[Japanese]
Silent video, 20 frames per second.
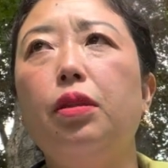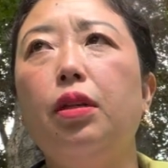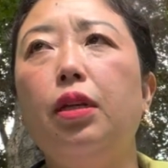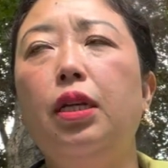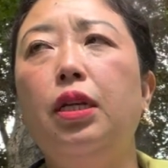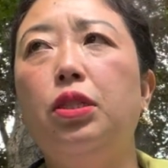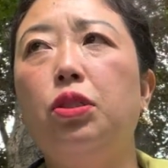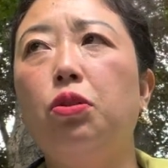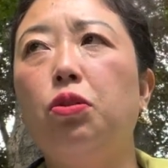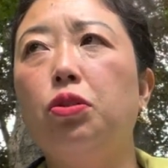
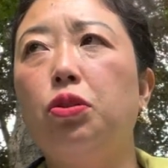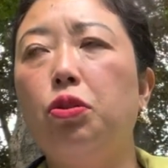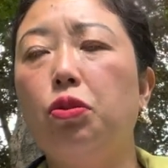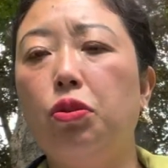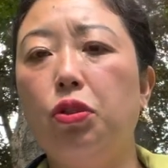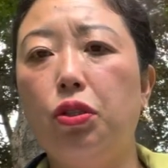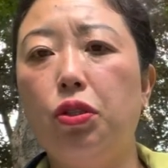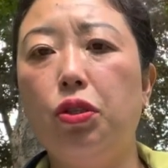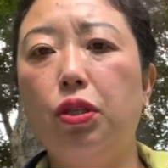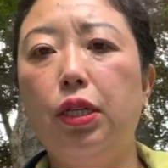依存症
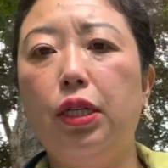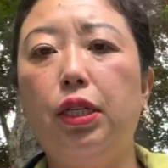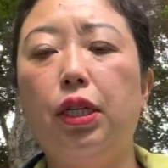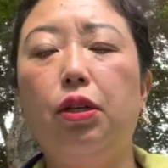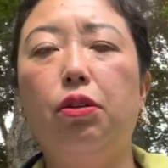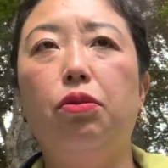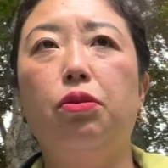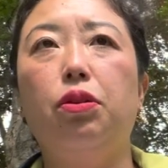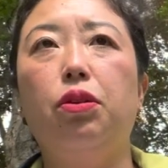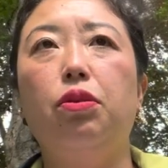と一緒に生きて
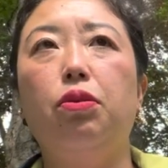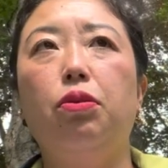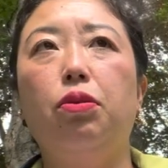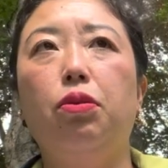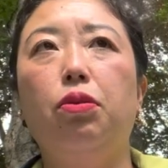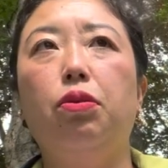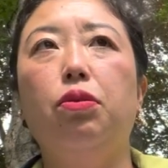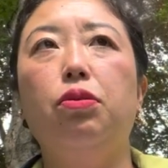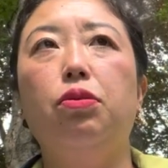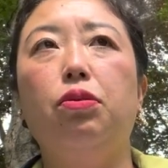いくっていう
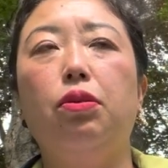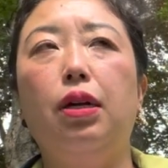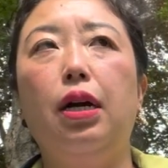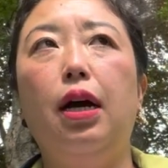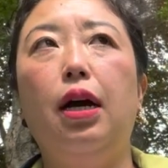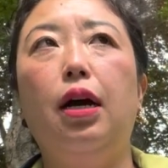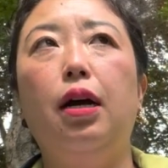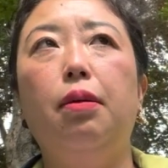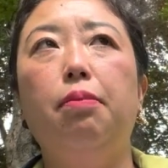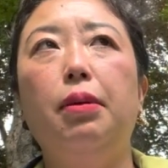方法と
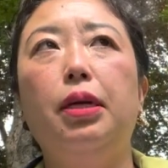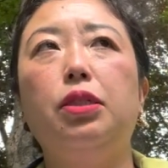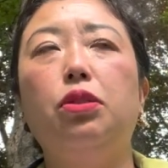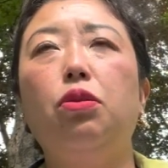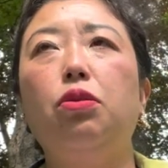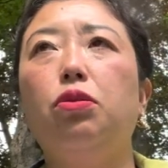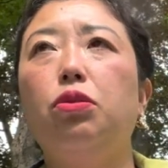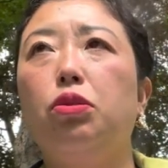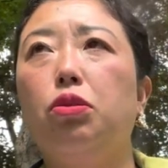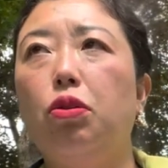か、まあ、そ
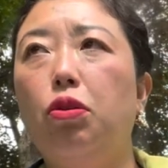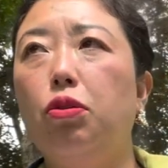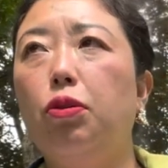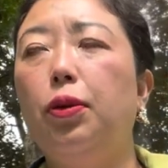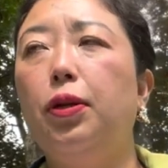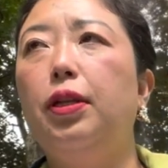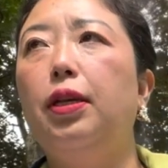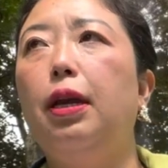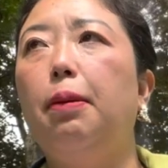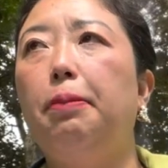れこそそういう
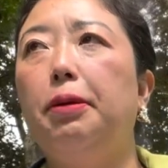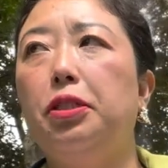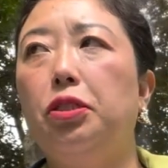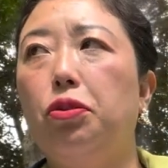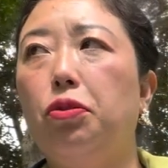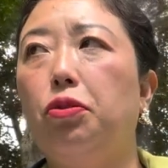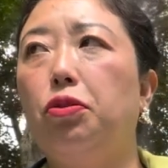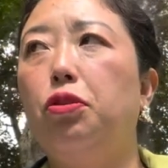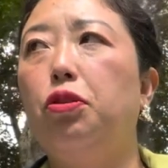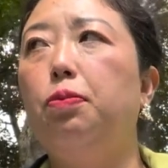時にやっぱ自
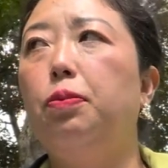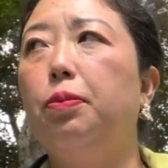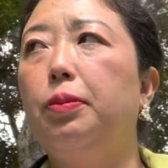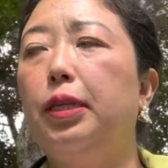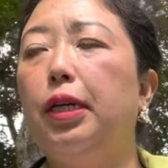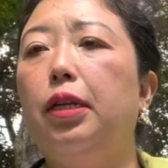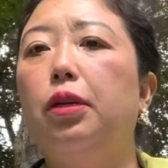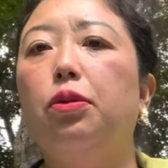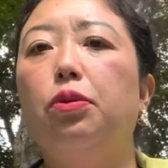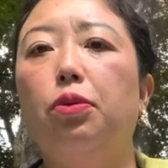助グループみ
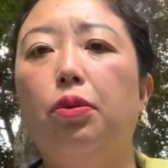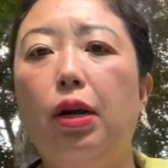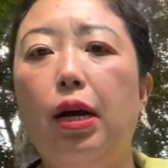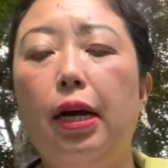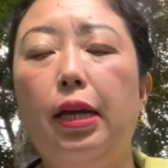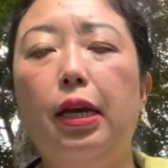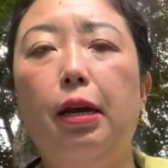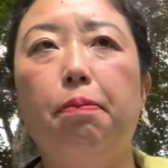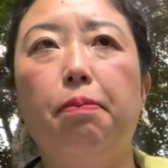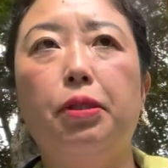たいなの
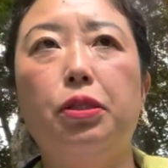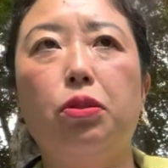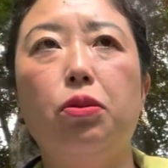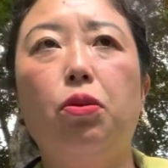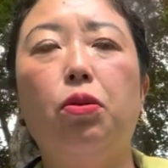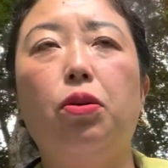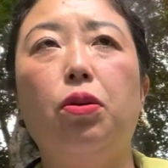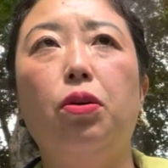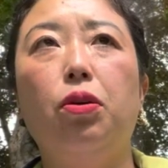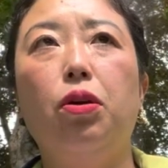が、やっぱす
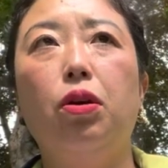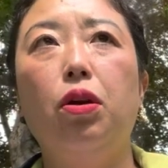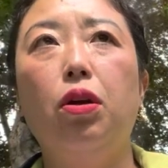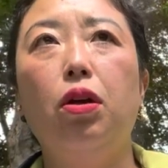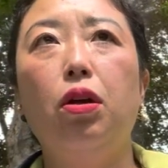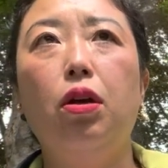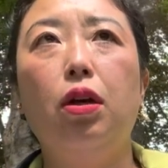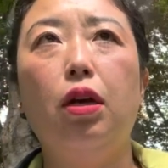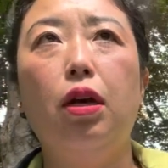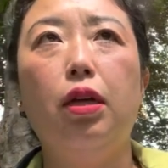ごく、
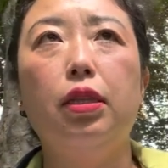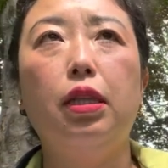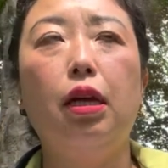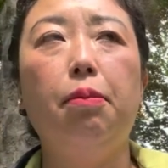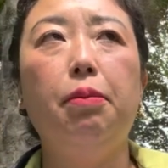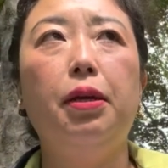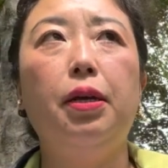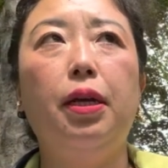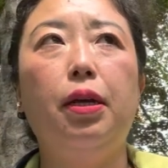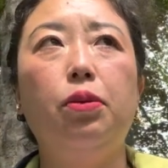た
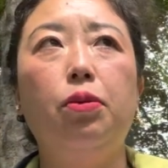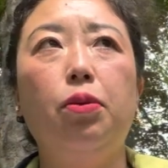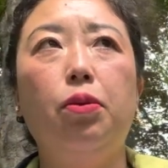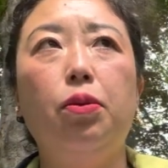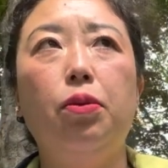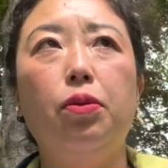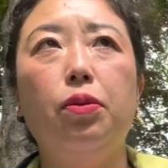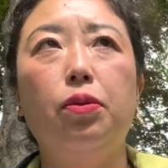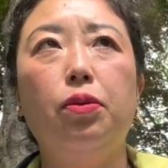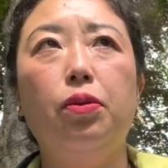め、あ
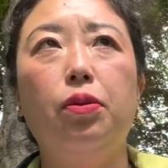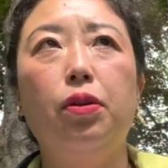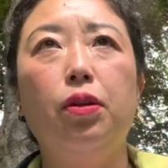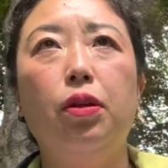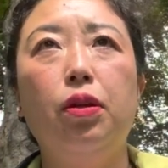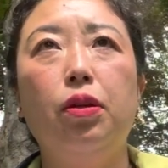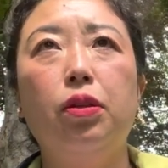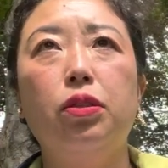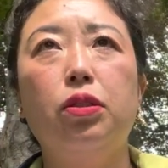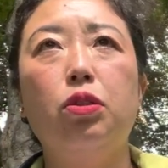の、
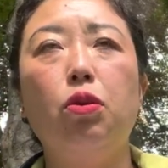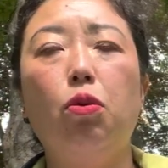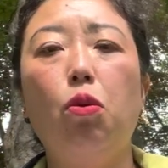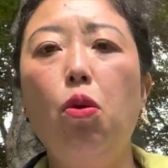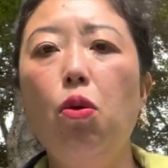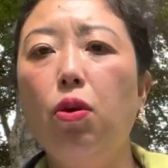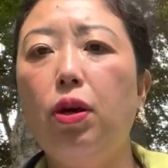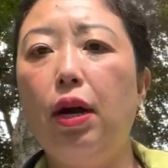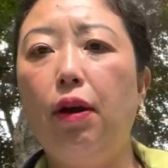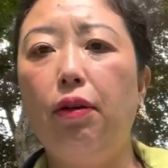す
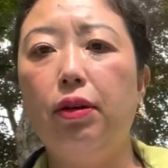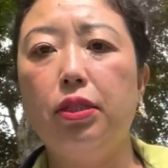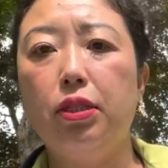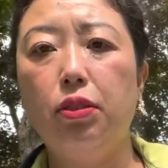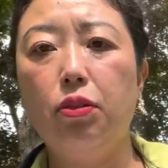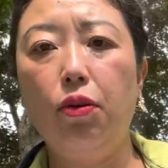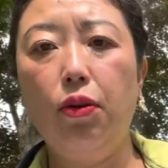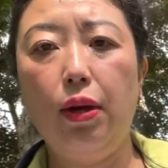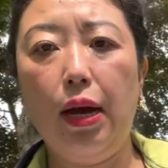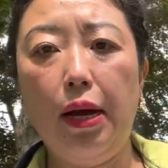ごい効果は
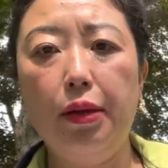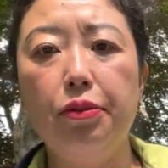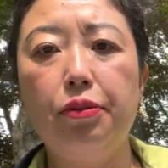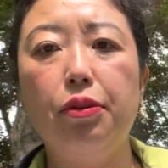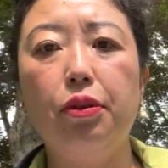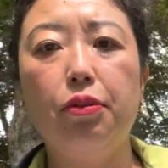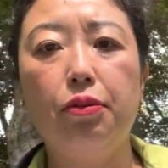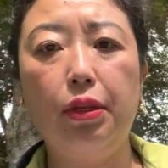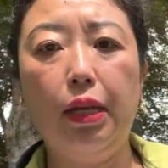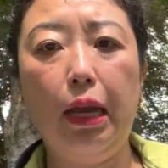すごいある
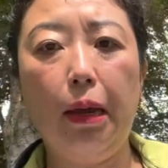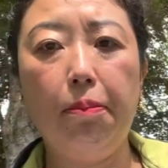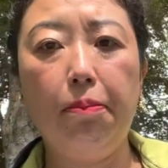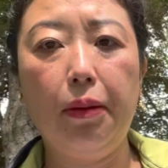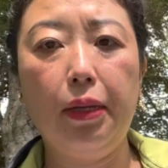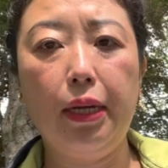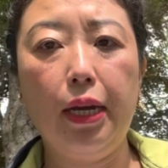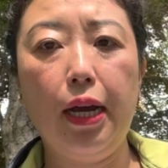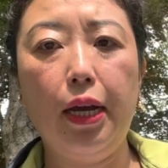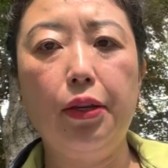んだよね。やっ
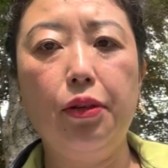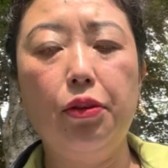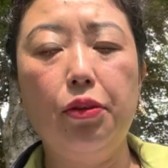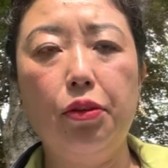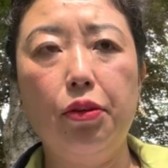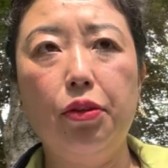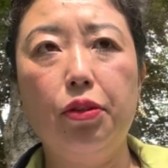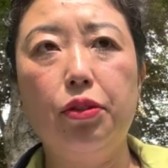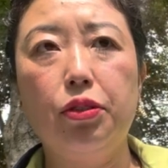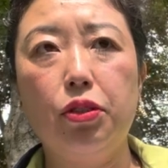ぱりああい
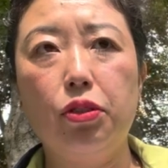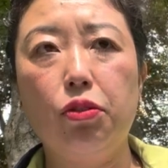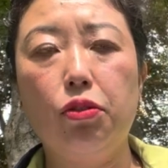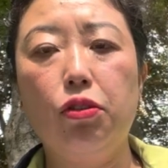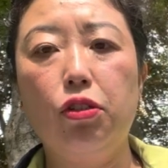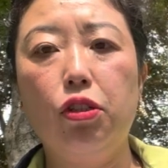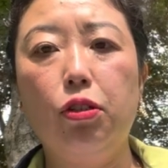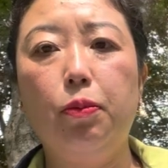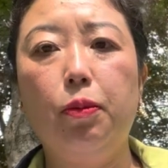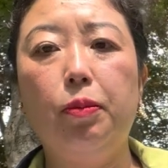う自助
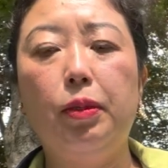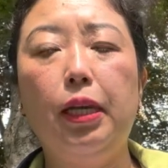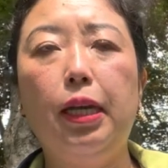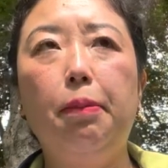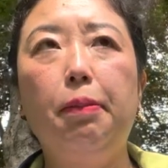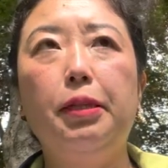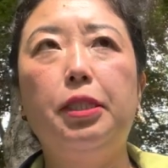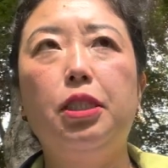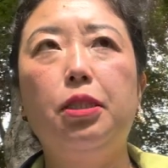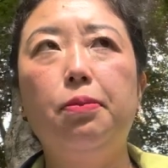グループみたいな。
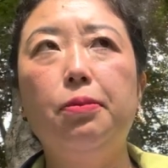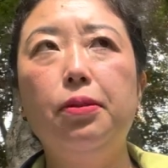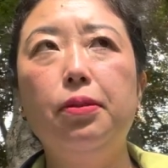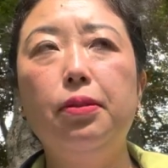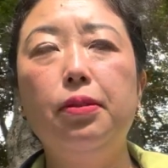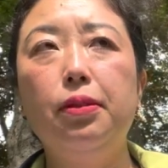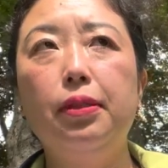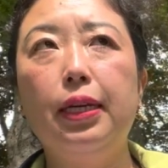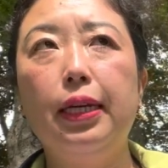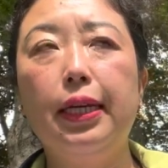やっぱ自
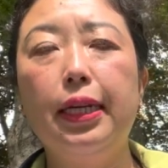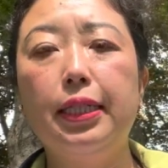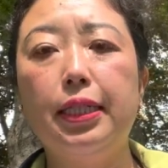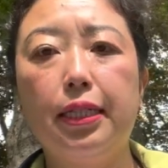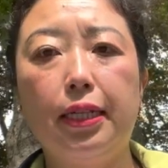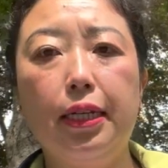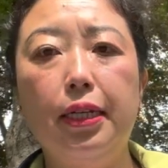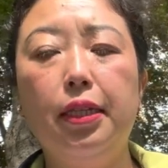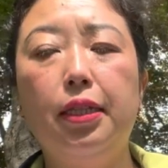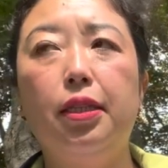分だけ
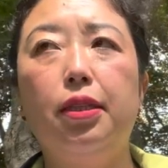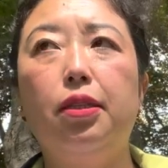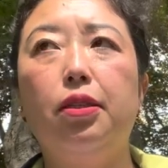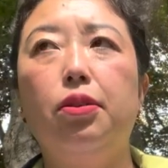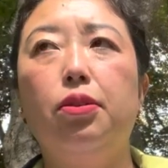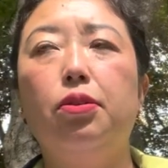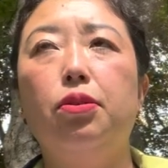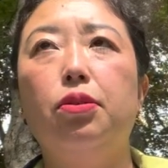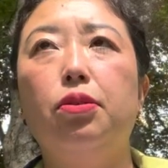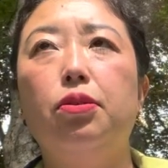じゃないって
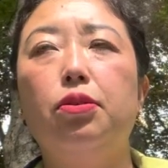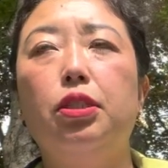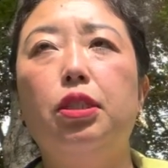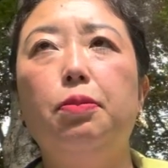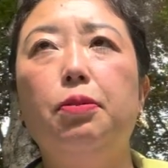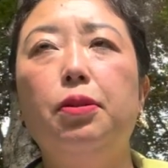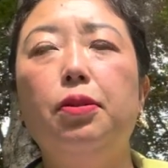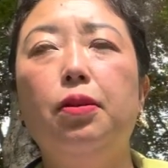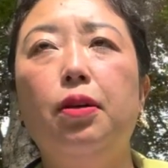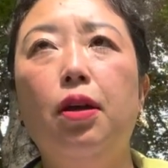いう、自
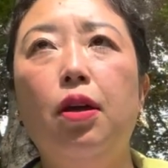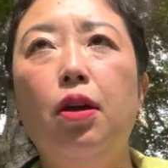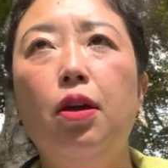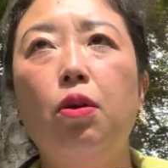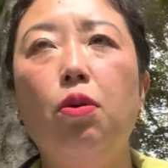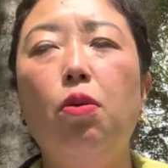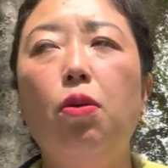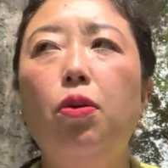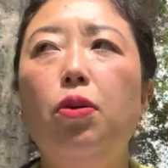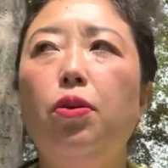分、
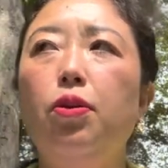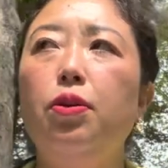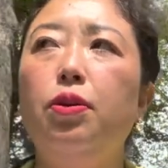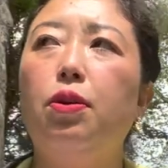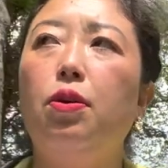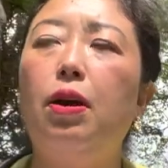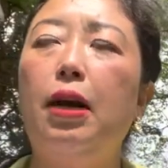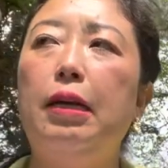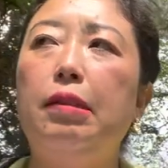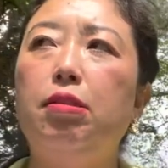こういう風
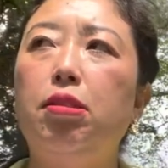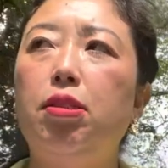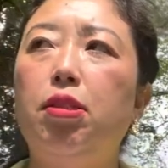に感じ